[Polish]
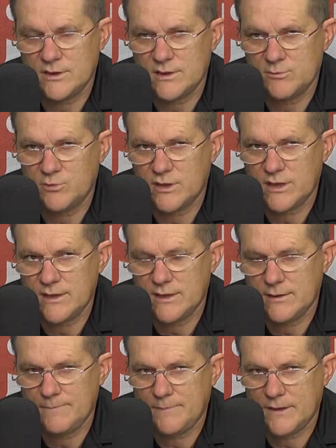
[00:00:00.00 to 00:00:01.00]
takie
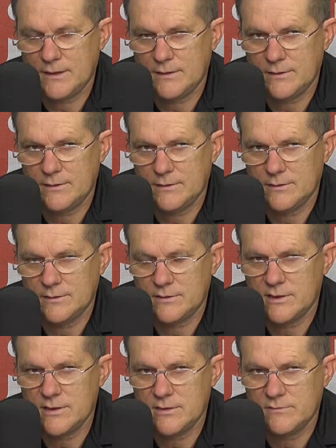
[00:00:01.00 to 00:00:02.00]
spotkanie e,
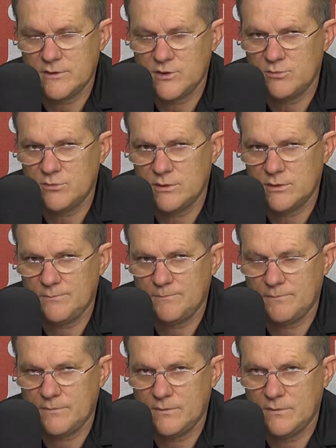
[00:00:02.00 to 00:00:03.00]
zorganizowaliśmy
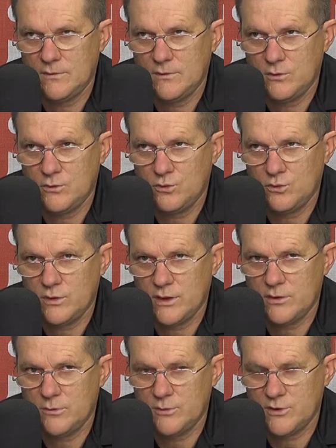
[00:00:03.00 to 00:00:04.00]

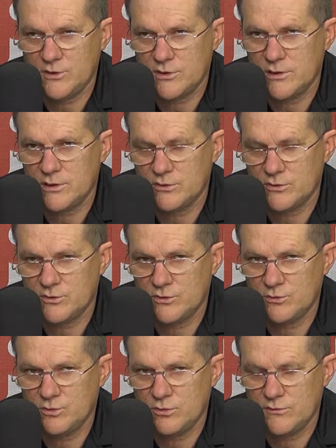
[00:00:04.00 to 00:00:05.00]
2 października, ono się
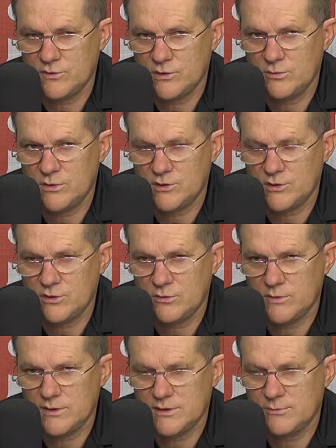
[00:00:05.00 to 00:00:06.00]
odbyło w siedzibie naszej
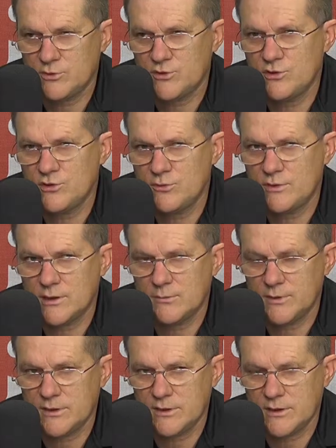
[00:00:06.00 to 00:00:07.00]
komendy. Zaprosiliśmy, tak
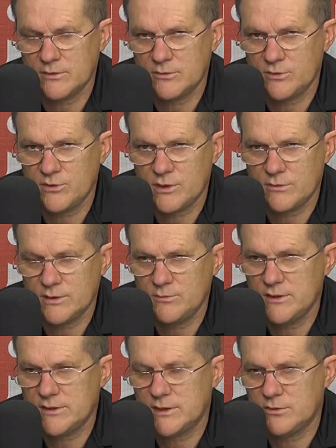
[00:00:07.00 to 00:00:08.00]
jak pani redaktor powiedziała,
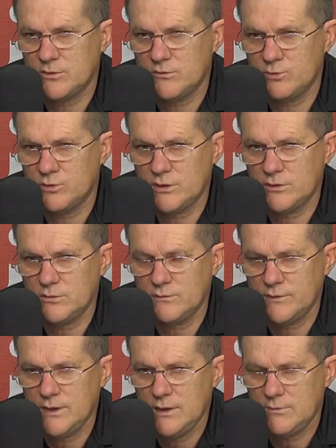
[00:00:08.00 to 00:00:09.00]
administratorów
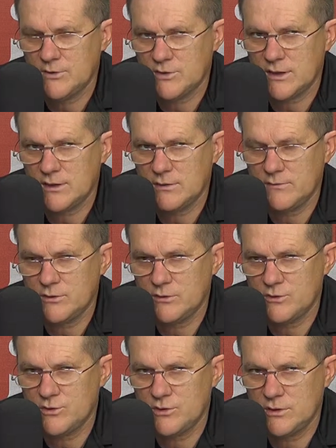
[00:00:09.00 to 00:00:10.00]
budynków mieszkalnych
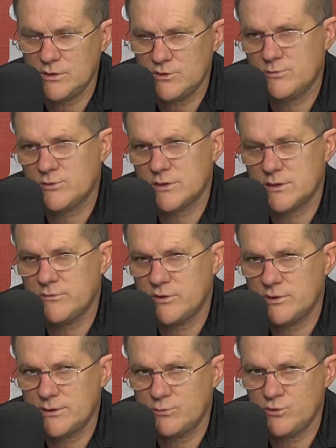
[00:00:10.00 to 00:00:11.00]
wielorodzinnych, czyli
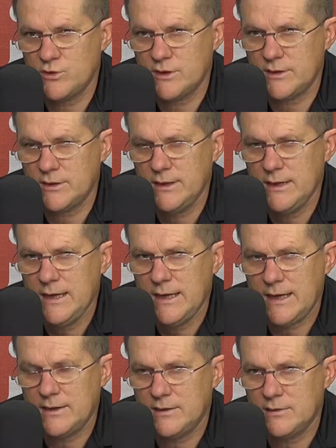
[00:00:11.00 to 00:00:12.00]
przedstawicieli spółdzielni,
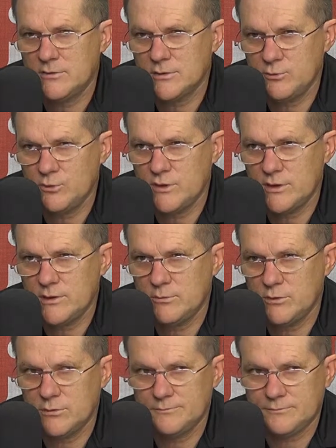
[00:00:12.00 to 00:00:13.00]
ale nie tylko
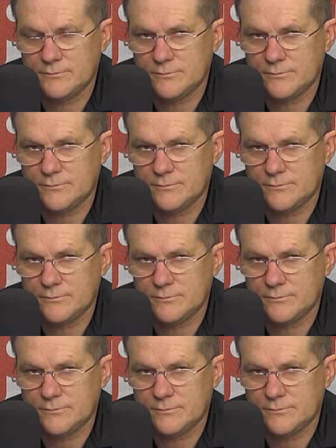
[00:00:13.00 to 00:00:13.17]
spółdzielni, bo